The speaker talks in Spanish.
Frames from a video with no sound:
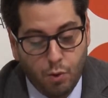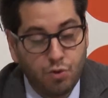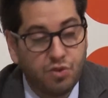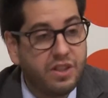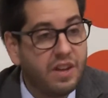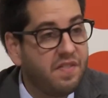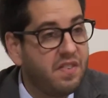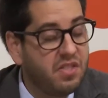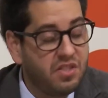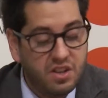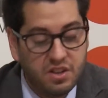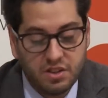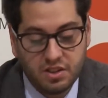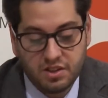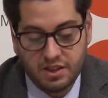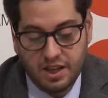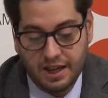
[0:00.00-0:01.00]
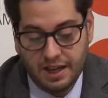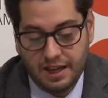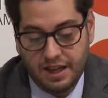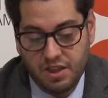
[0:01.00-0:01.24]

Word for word: un déficit de